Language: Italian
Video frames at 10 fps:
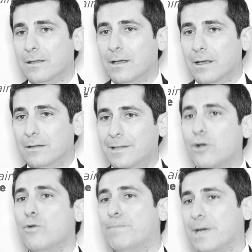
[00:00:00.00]
eh,
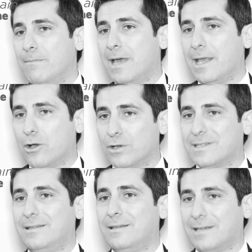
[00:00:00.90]
decomprimere i
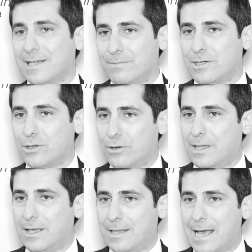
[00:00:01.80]
costi di
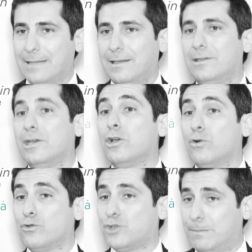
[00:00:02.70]
trasmissione dei dati e di
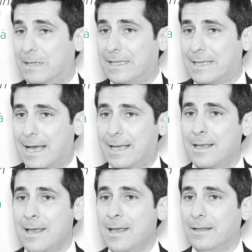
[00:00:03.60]
riconoscibilità
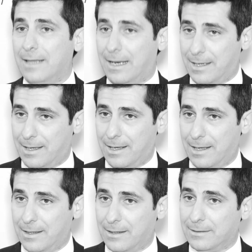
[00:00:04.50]

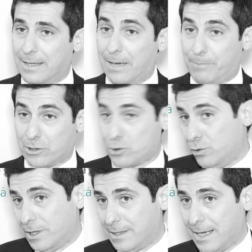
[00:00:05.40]
degli, delle
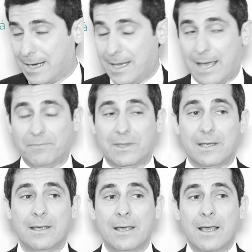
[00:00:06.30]
persone, dei
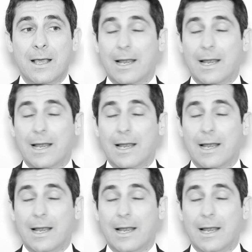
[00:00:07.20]
clienti.